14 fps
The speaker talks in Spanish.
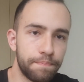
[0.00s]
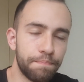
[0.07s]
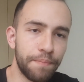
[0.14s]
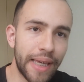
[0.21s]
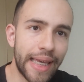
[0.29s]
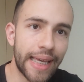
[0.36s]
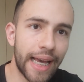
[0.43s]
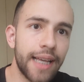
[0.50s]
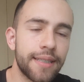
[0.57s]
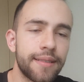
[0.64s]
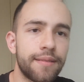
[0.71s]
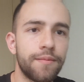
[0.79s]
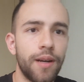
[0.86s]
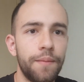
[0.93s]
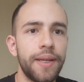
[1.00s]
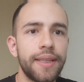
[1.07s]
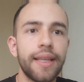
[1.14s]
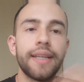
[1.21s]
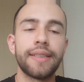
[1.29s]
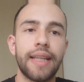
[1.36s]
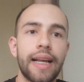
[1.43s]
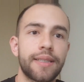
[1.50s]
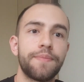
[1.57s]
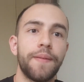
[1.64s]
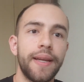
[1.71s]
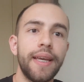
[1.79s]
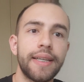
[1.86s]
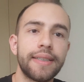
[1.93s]
mías, nuevamente desde la
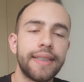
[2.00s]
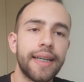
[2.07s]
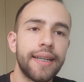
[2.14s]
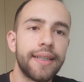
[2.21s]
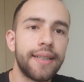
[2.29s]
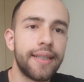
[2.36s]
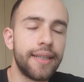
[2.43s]
experiencia.